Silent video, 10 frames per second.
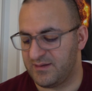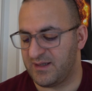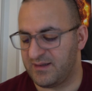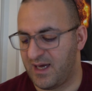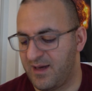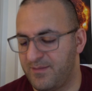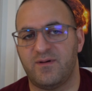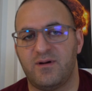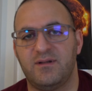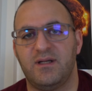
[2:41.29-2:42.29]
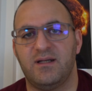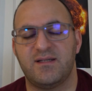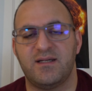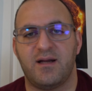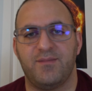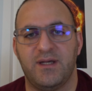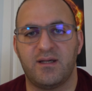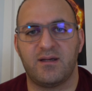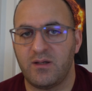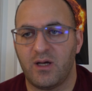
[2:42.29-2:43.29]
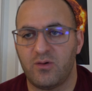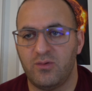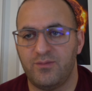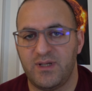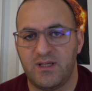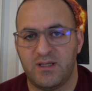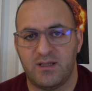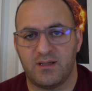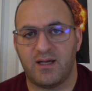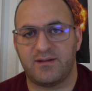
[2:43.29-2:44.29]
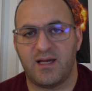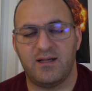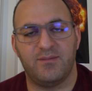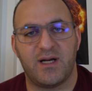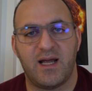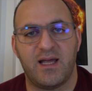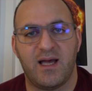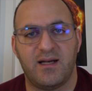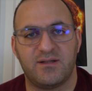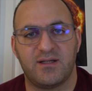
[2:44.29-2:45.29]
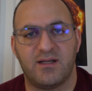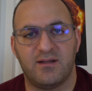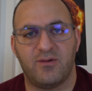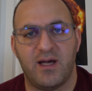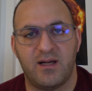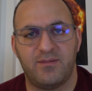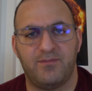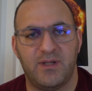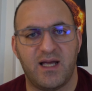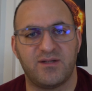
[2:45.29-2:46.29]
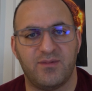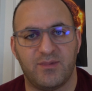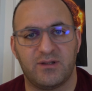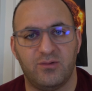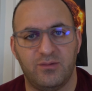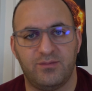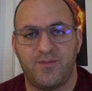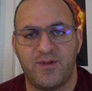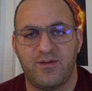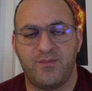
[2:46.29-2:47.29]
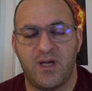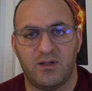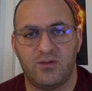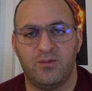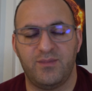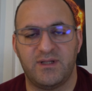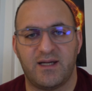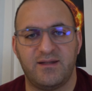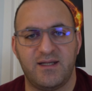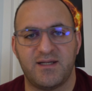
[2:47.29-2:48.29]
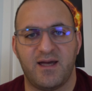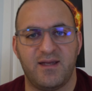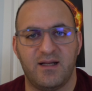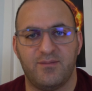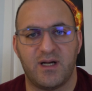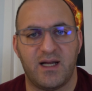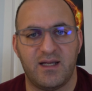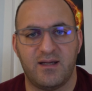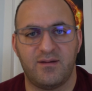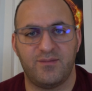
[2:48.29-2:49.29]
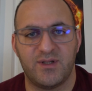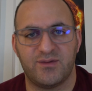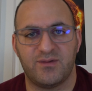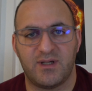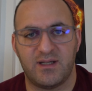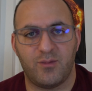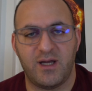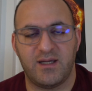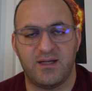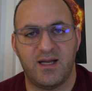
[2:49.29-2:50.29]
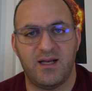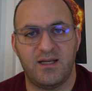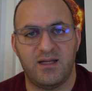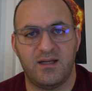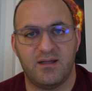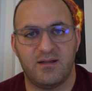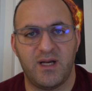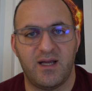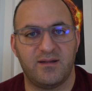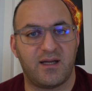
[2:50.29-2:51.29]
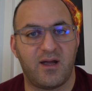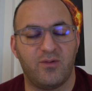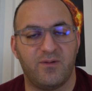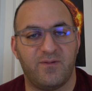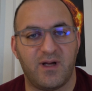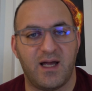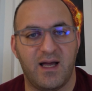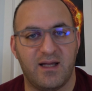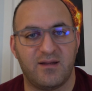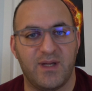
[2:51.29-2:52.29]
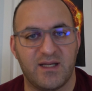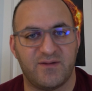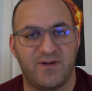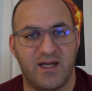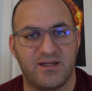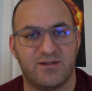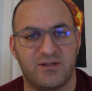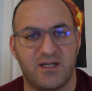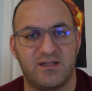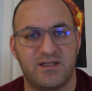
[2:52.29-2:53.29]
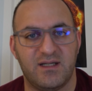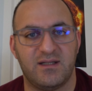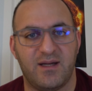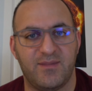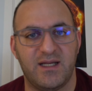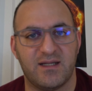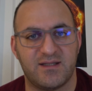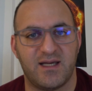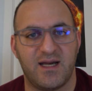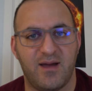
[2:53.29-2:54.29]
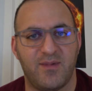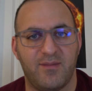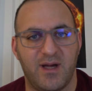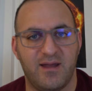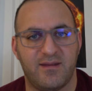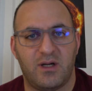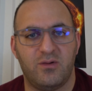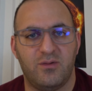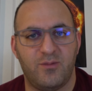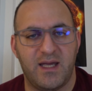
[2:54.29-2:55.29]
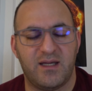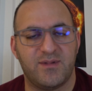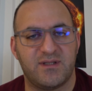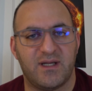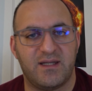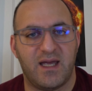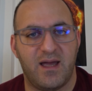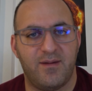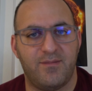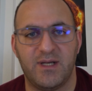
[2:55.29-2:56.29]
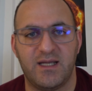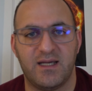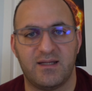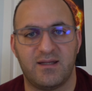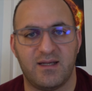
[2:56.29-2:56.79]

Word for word: باستخدام فرن للسيراميك يقوم بقطع المرايا على شكل دوائر بالحجم المطلوب ومن ثم يقوم بتخديش هذه المرايا بصورة معينة لمنع تكون فقاعات بين الصفائح الزجاجية عند عملية صهرها مع بعض يقوم مايك باستخدام عملية